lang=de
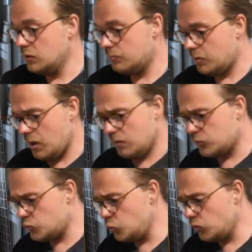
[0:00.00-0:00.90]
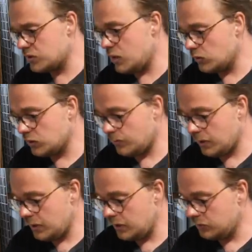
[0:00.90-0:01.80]
ein paar Züge sind auch
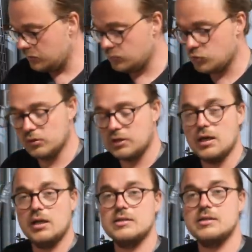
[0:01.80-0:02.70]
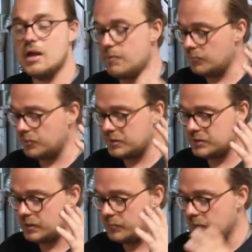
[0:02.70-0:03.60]
dabei, Zündkerzen, aber im
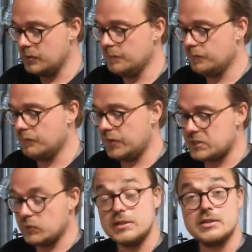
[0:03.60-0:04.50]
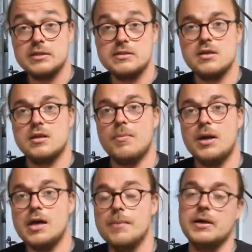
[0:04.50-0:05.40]
Prinzip wenn ich so diese Kiste hier
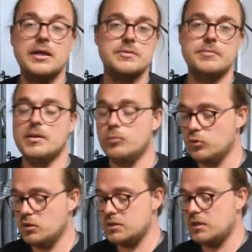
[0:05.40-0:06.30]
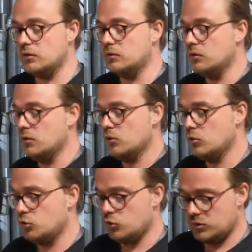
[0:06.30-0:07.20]
dabei habe, kann ich mit der Motorsäge
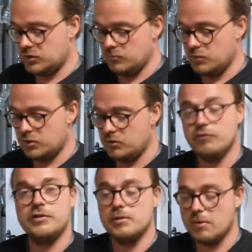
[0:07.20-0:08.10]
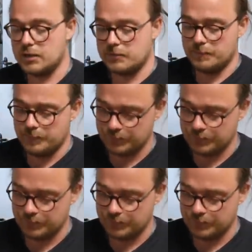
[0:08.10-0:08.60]
schon ziemlich viel machen.